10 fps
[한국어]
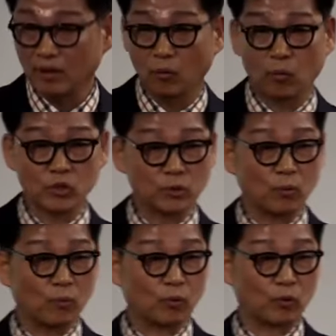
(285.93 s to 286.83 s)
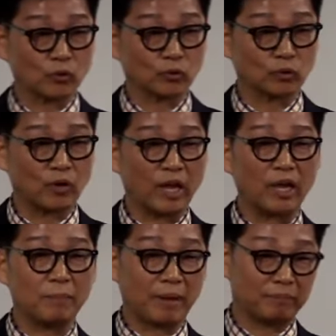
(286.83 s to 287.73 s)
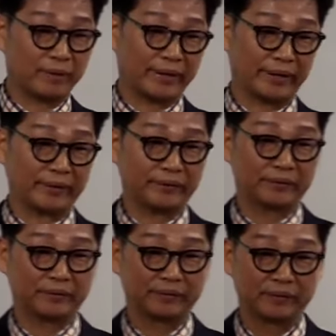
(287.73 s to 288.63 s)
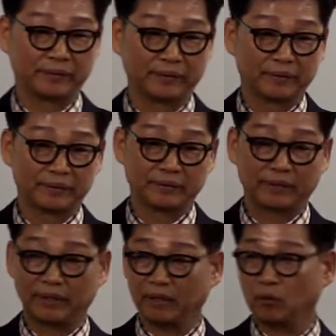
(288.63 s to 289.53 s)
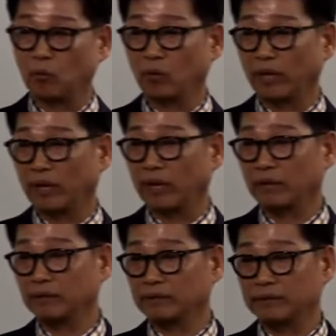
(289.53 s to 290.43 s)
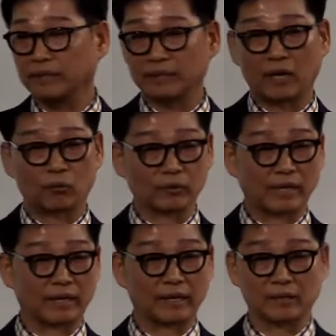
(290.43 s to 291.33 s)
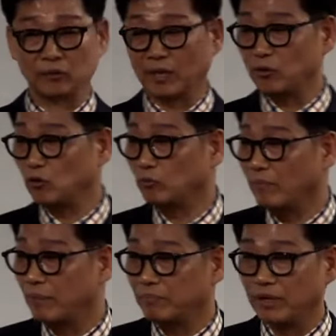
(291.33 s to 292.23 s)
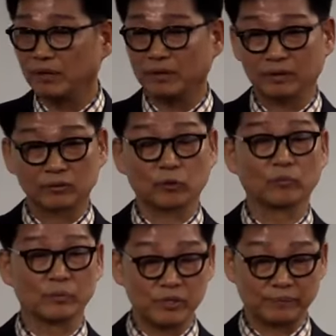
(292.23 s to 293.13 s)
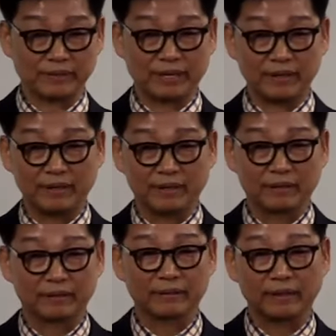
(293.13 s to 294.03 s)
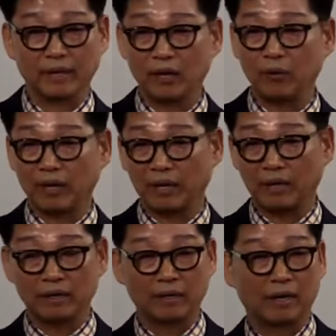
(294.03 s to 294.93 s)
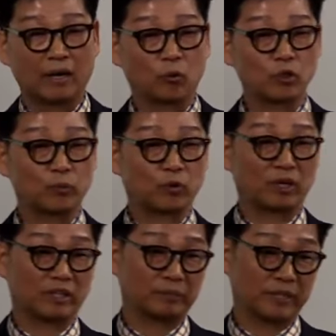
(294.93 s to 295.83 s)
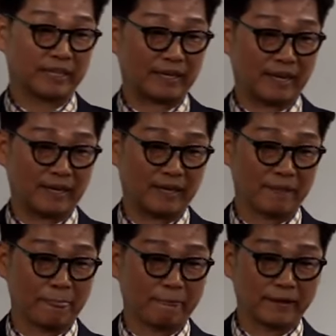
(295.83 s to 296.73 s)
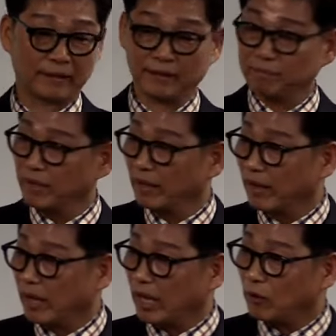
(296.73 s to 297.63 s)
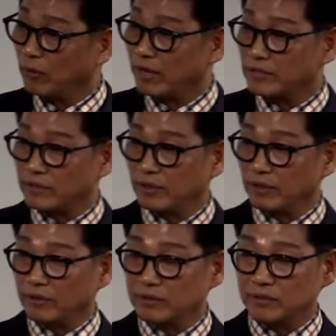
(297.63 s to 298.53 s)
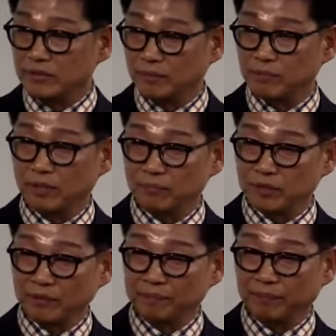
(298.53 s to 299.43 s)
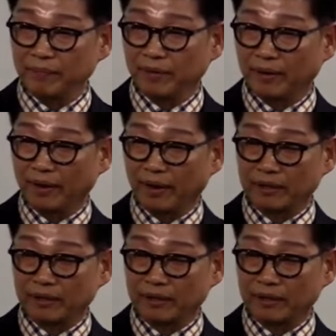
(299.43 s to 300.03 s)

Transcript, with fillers: 한 55% 정도가 해외 멤버예요. 제 고객은 제 좌우로 다 해가지고 한 6만 명 좀 넘습니다. 근데 해외가 50%가 넘으니까. 그러니까 해외에서 점점점